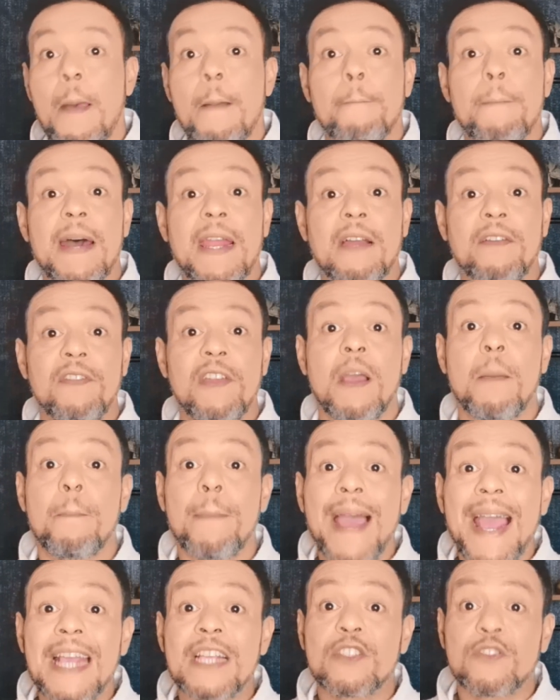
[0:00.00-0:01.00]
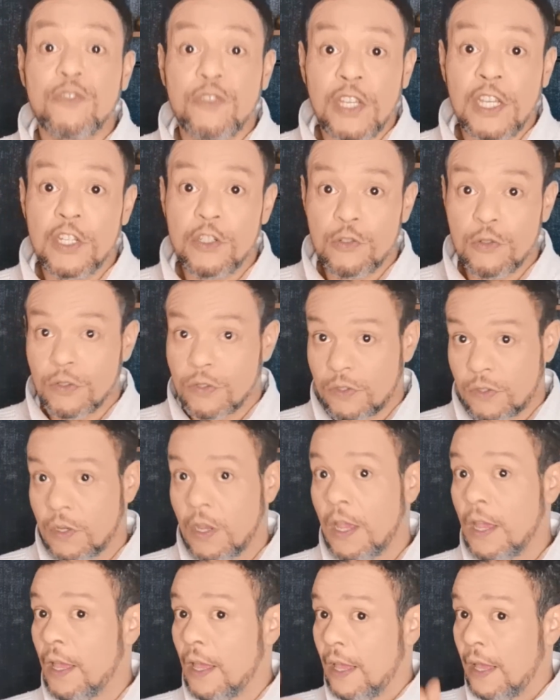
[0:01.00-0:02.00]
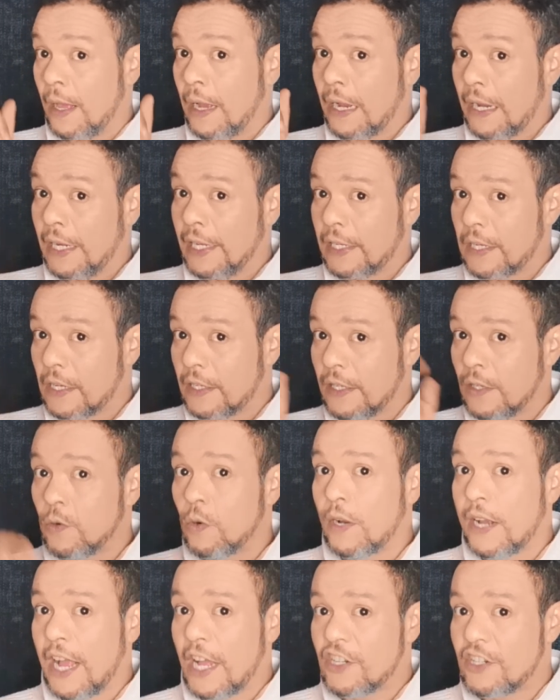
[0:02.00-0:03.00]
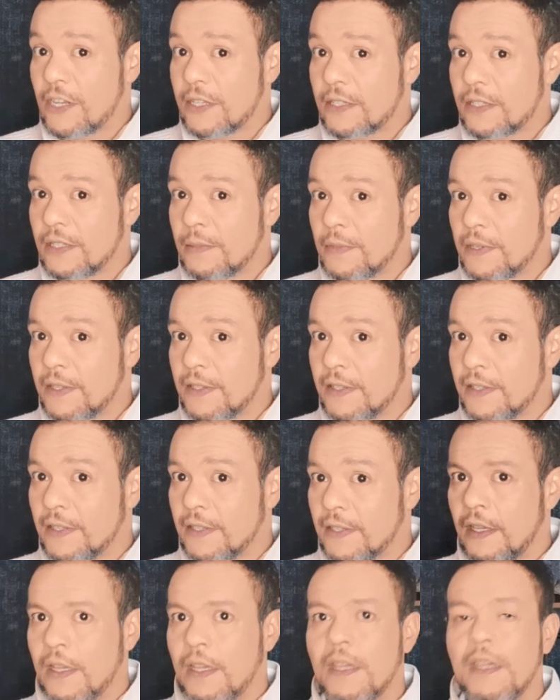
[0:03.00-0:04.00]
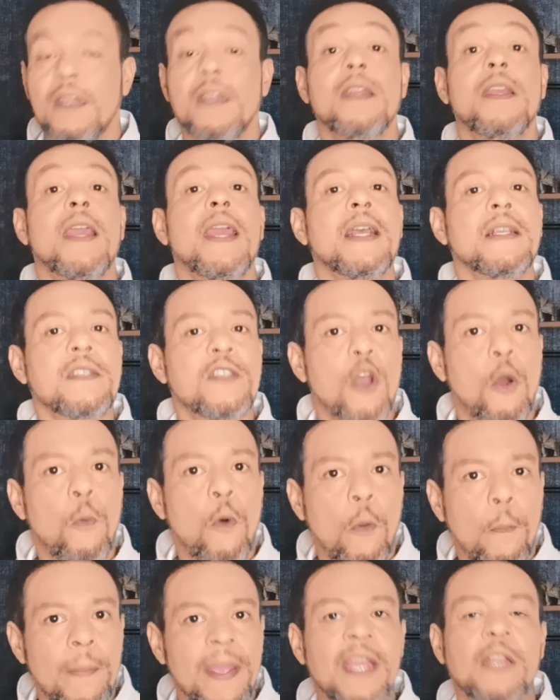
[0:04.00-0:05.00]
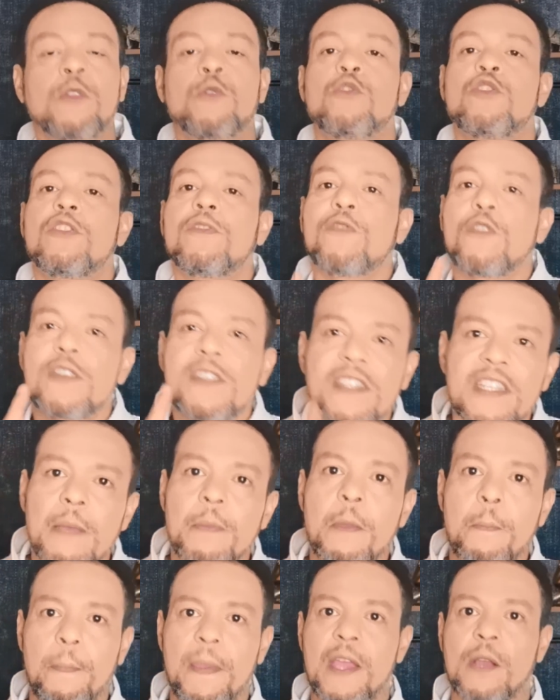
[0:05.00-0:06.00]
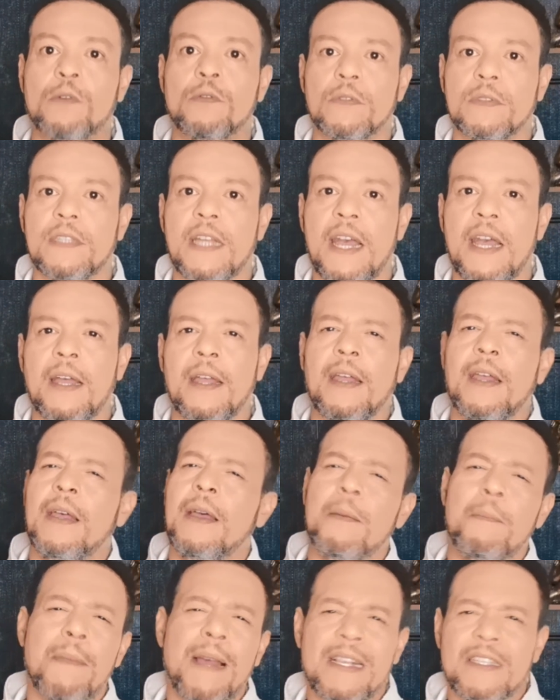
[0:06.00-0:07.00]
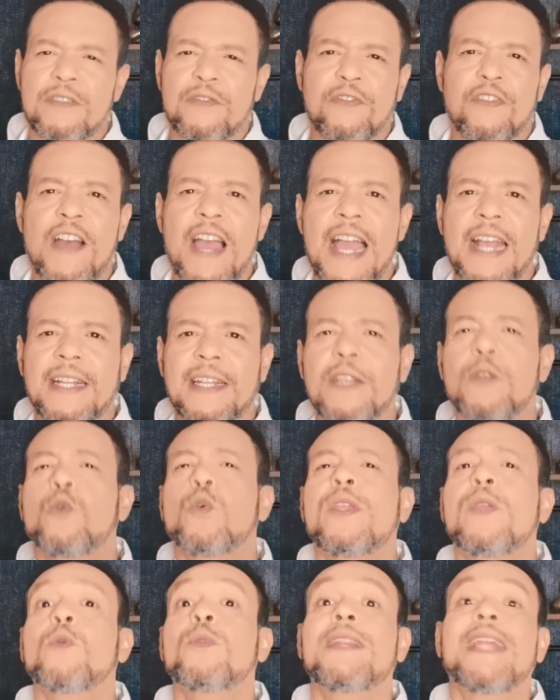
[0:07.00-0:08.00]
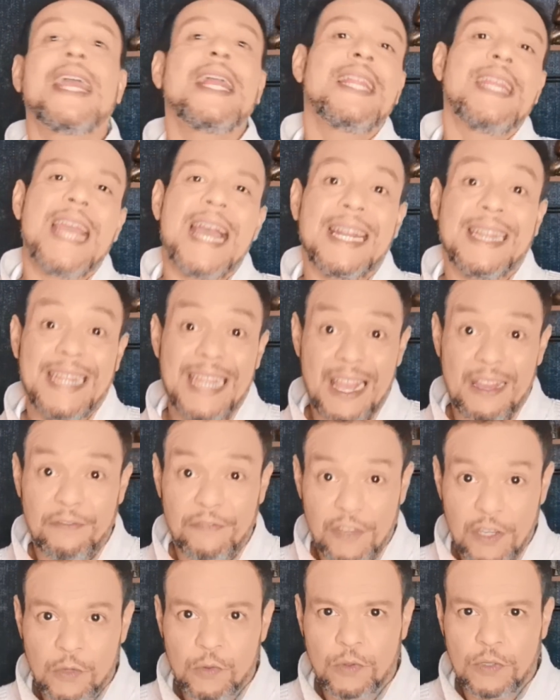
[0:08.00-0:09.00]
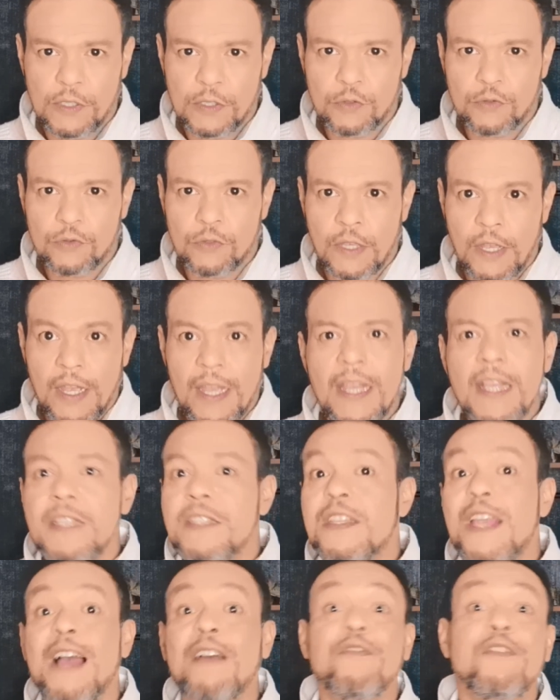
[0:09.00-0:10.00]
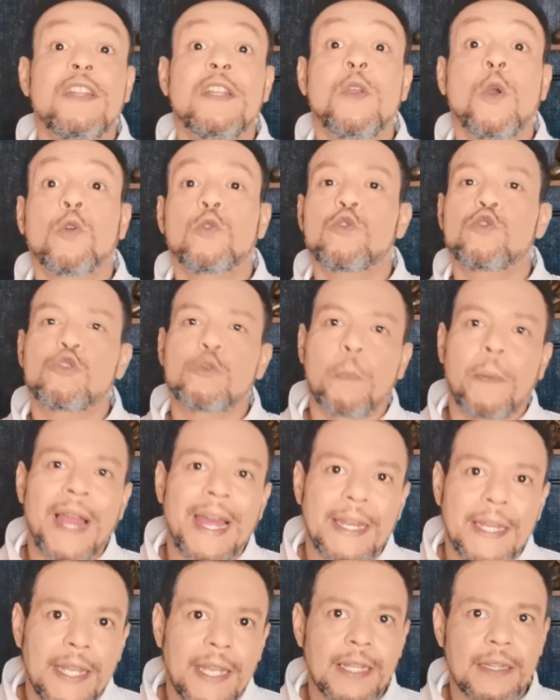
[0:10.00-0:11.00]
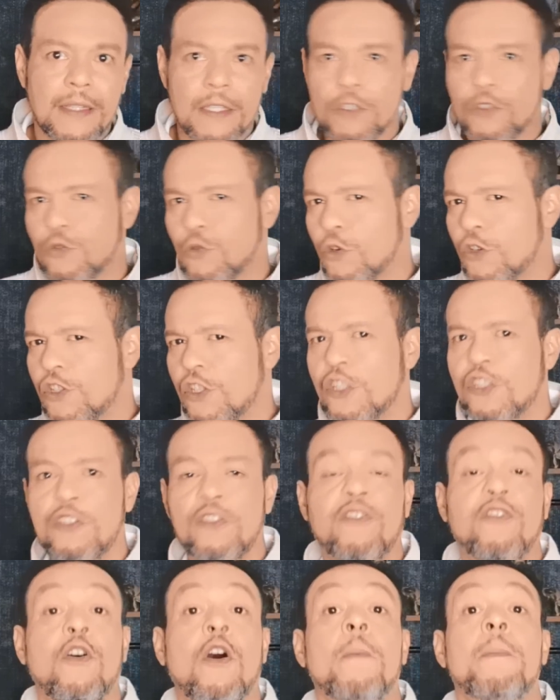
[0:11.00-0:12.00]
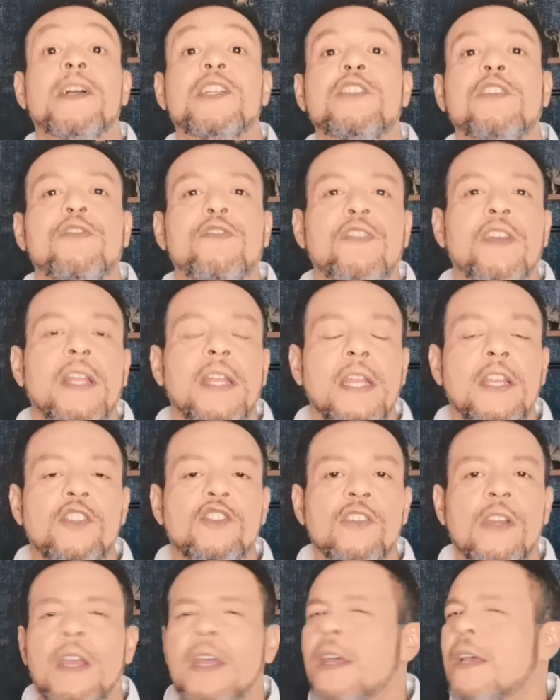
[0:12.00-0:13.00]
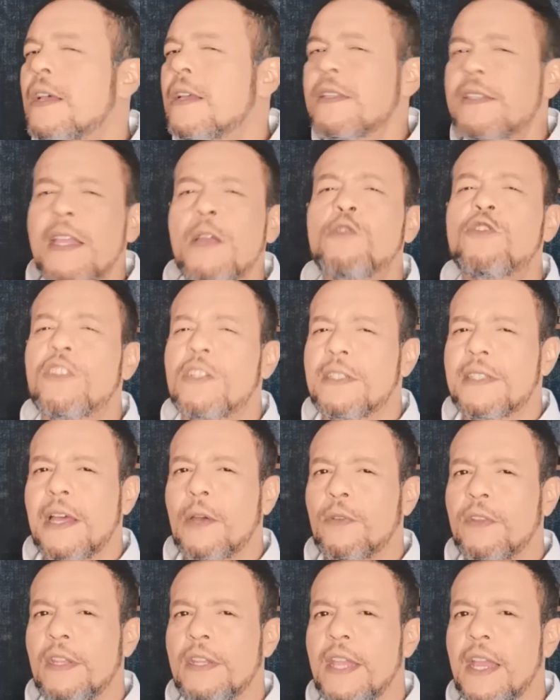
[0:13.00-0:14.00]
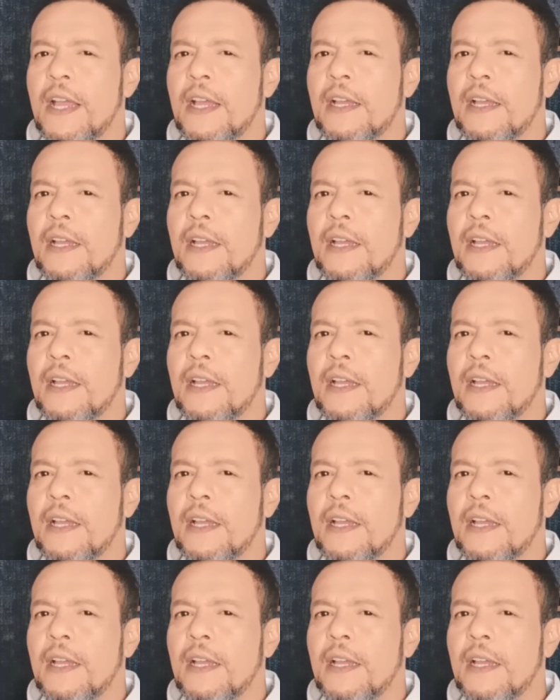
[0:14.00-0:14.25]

Para ver mais vídeos, clique aqui no card acima. E esse é o momento de você me perguntar mas, Wagner, o que o DNA tem a ver com isso? E se a vida em outros planetas surgir de forma diferente sem utilizar o DNA?